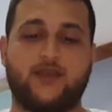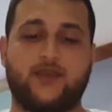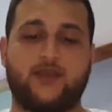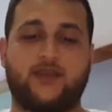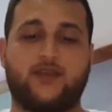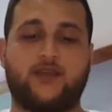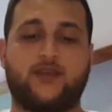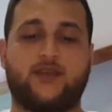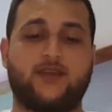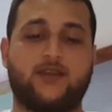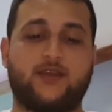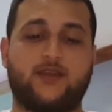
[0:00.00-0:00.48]

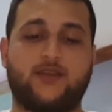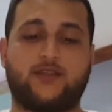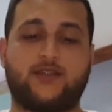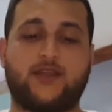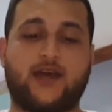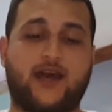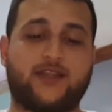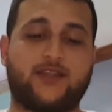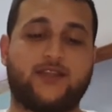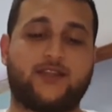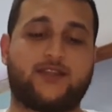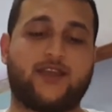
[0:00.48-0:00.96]
E,
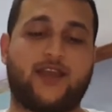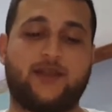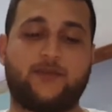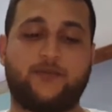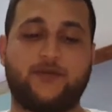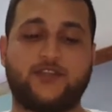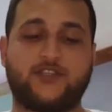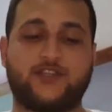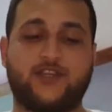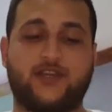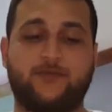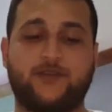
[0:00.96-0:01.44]
daha detaylı bir
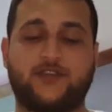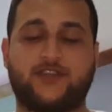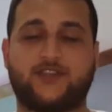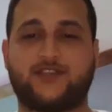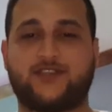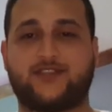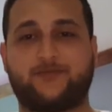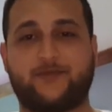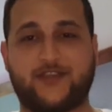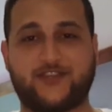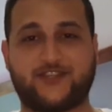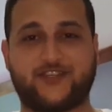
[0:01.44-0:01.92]
inceleme için
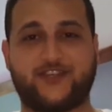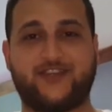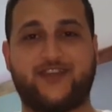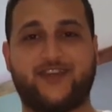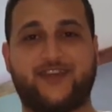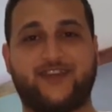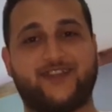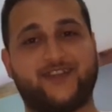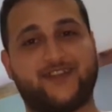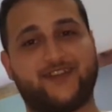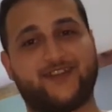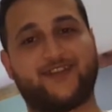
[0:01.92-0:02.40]
siz başka yere
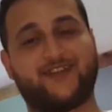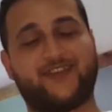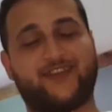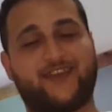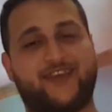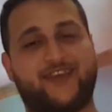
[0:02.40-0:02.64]
gidin.